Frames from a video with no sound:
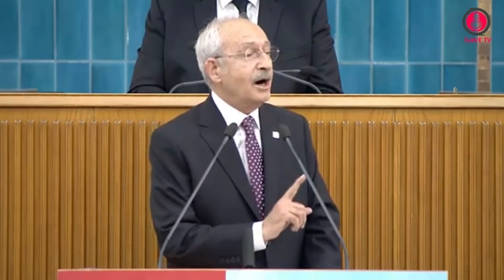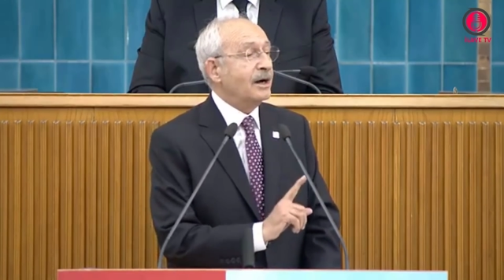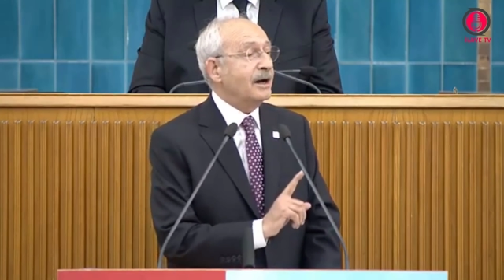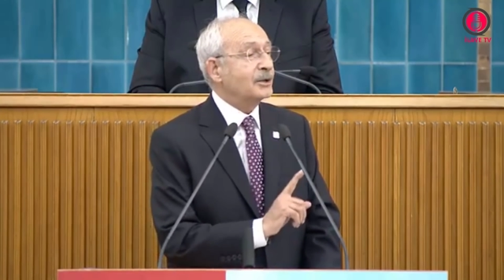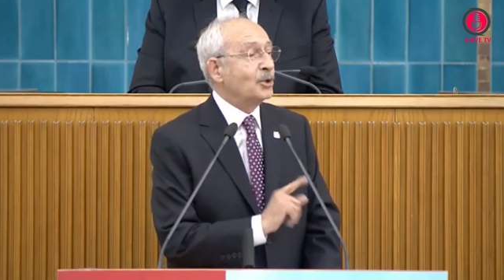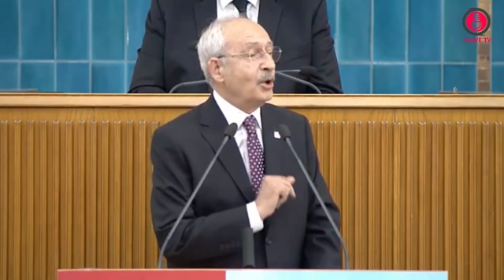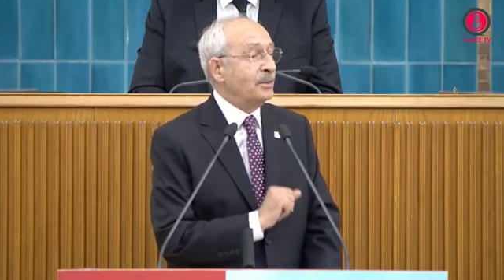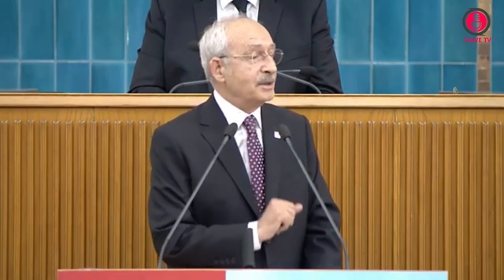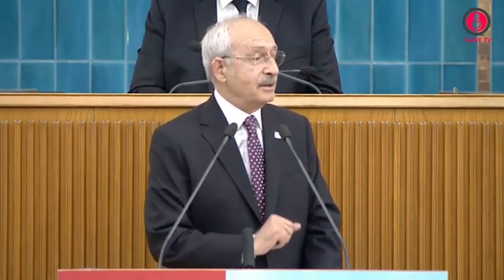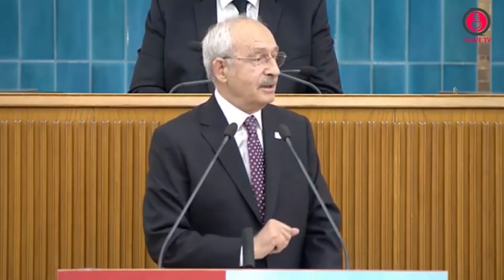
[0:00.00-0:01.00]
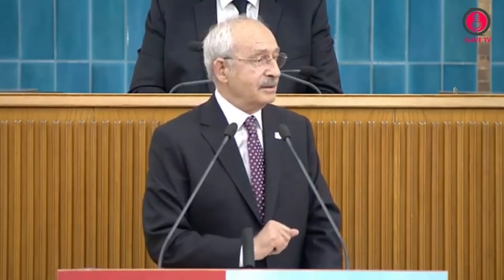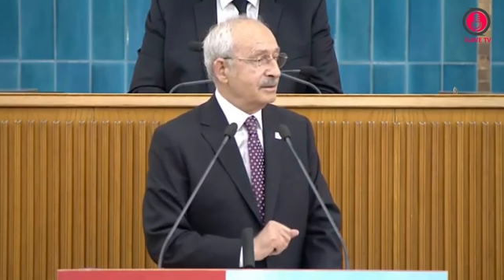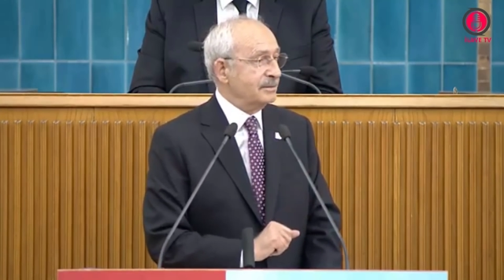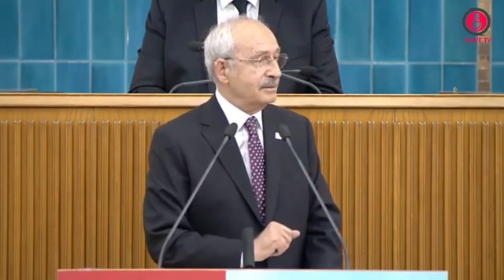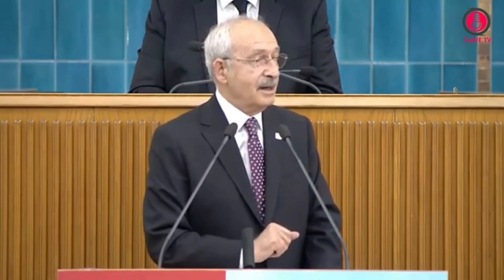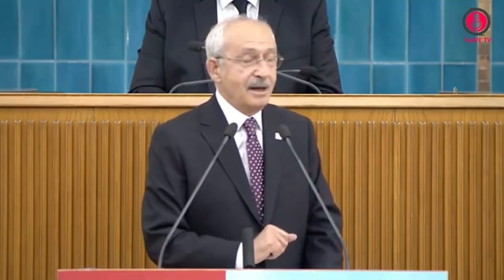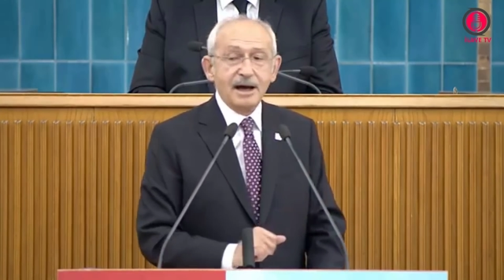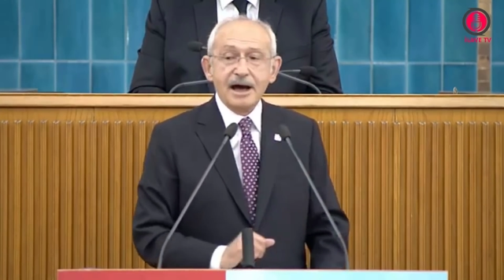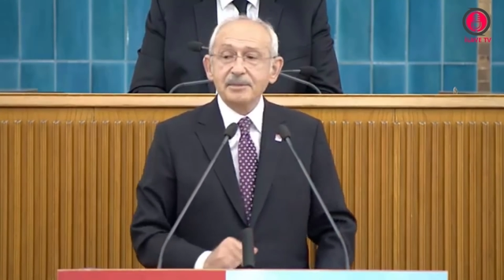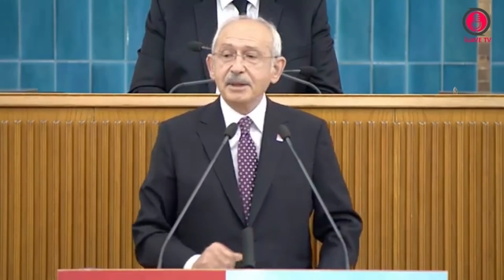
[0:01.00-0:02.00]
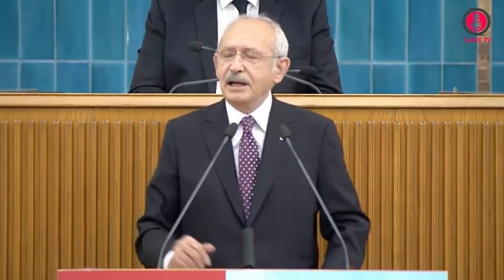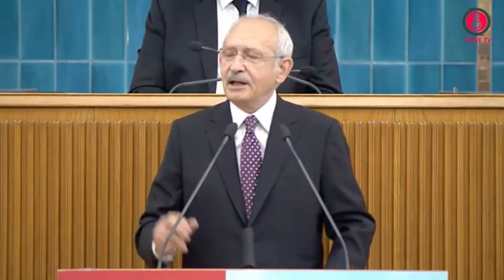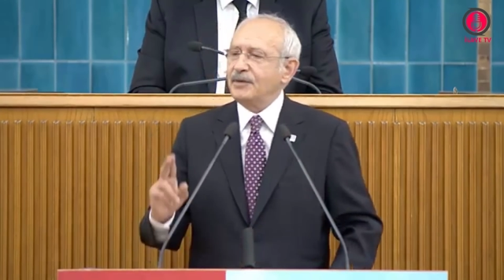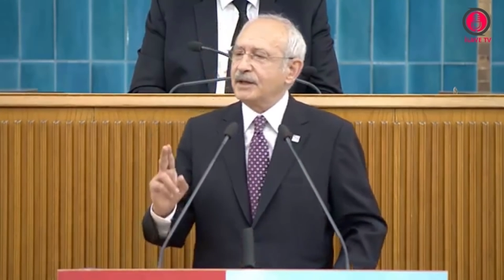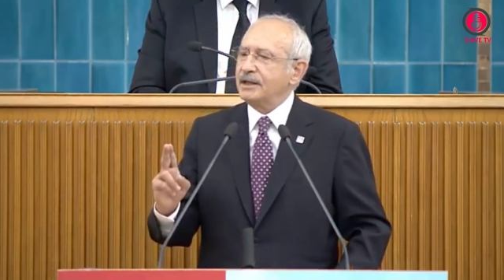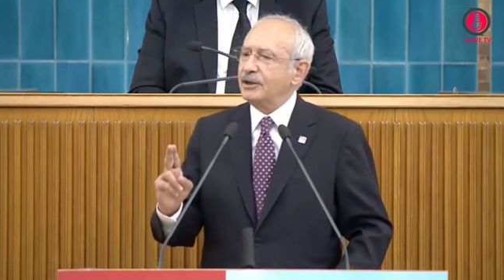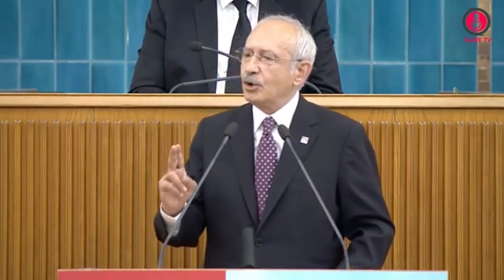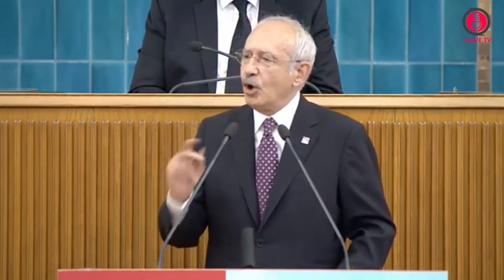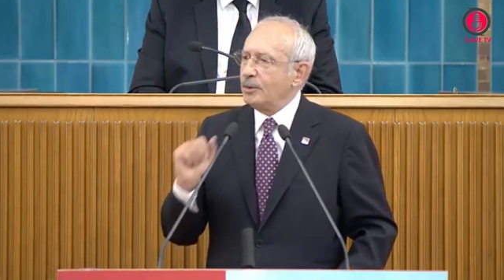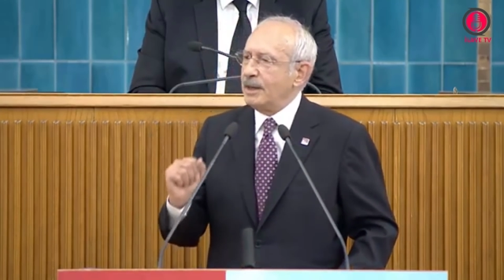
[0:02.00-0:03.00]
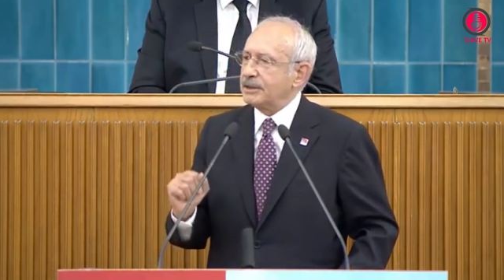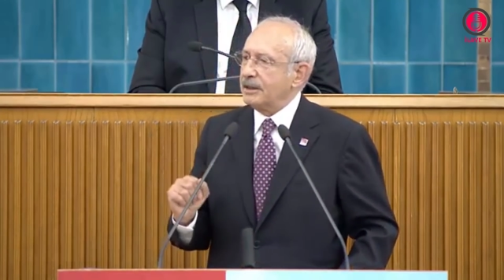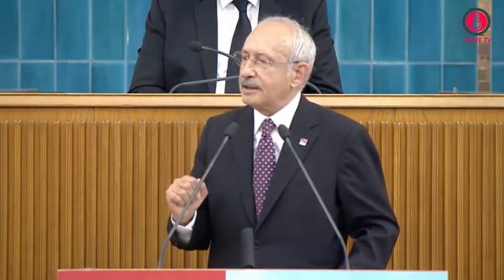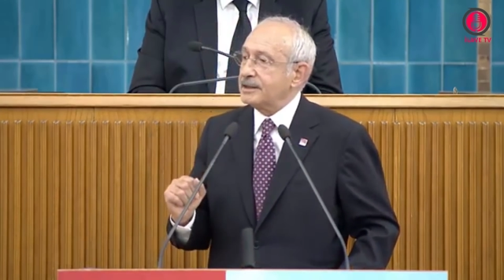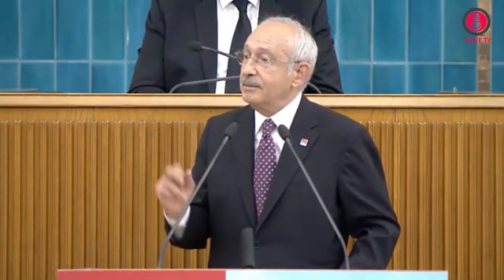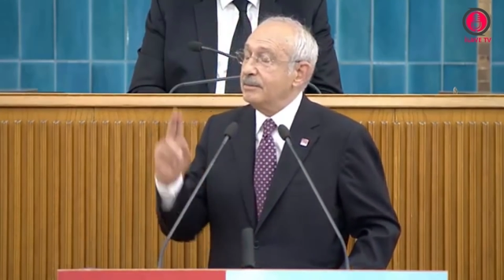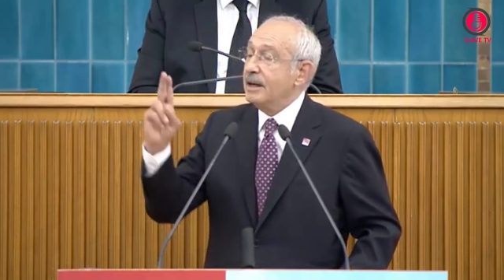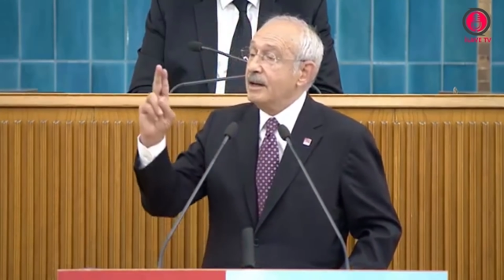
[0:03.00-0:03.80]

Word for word: Ahlakta olması lazım. Her milletvekilinin ne olması lazım?